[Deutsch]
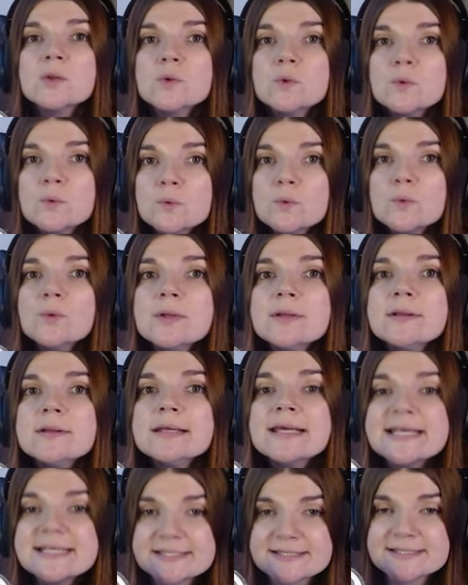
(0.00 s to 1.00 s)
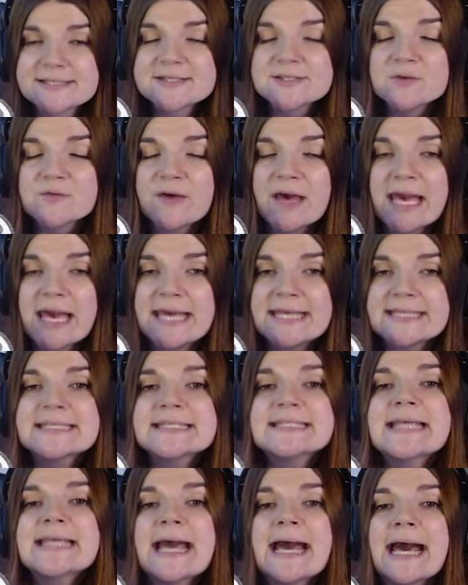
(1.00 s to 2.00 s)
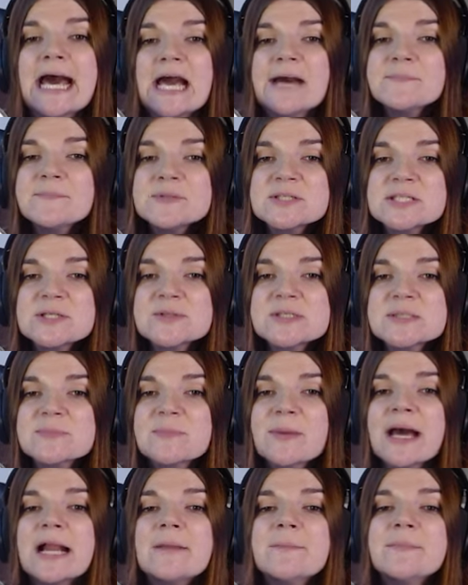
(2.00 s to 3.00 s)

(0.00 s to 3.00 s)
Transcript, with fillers: Nun ist es soweit. Der Abschlussball